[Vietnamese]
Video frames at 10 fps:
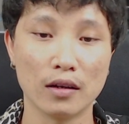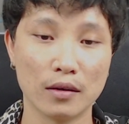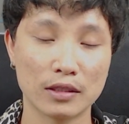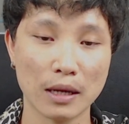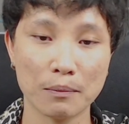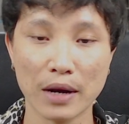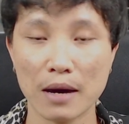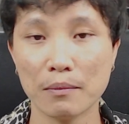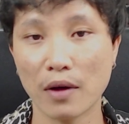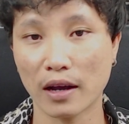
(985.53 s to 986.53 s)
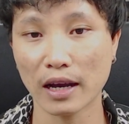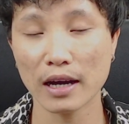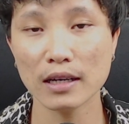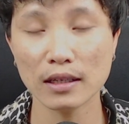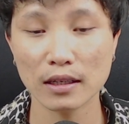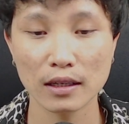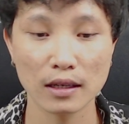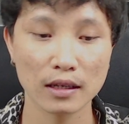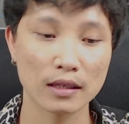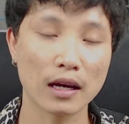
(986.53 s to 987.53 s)
chập đam bằng card
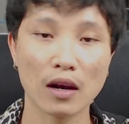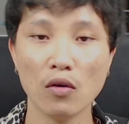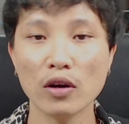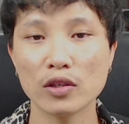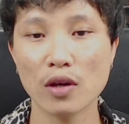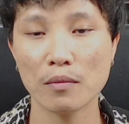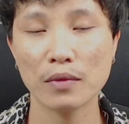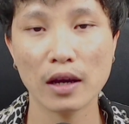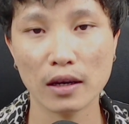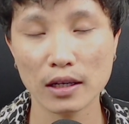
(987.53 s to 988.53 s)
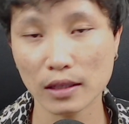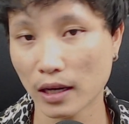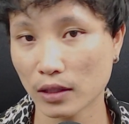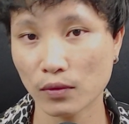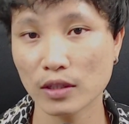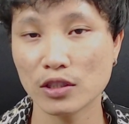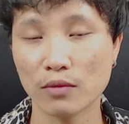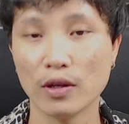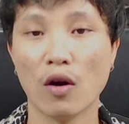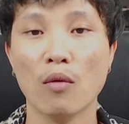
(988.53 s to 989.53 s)
nâng lụa nhóm nâng kết hà thưa chỉ
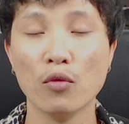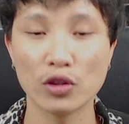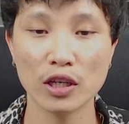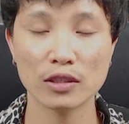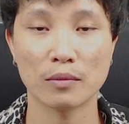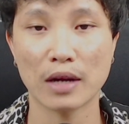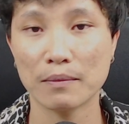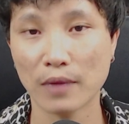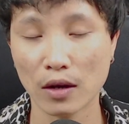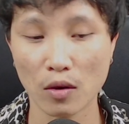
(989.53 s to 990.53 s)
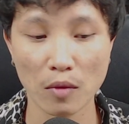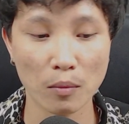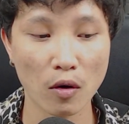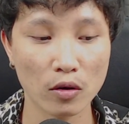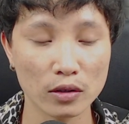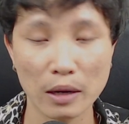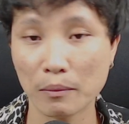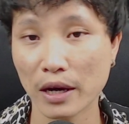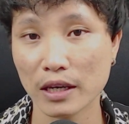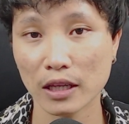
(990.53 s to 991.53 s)
video mũi tiết sầm rạp này nó mọc ôn đầm
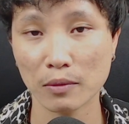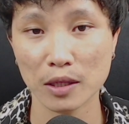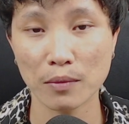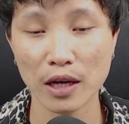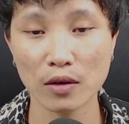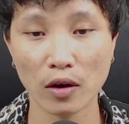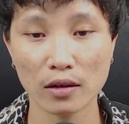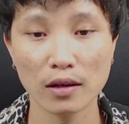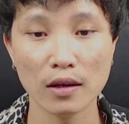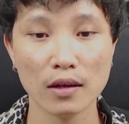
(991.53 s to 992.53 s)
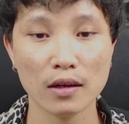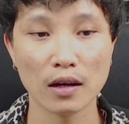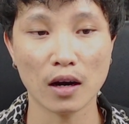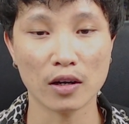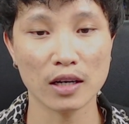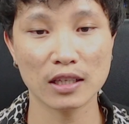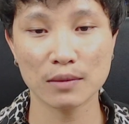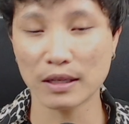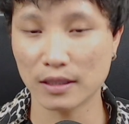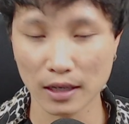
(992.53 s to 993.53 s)
bấy nhẹ mấy quạt ở đơn cho
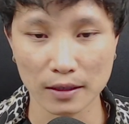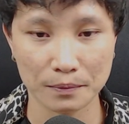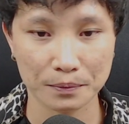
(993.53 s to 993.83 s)
ba chứng năng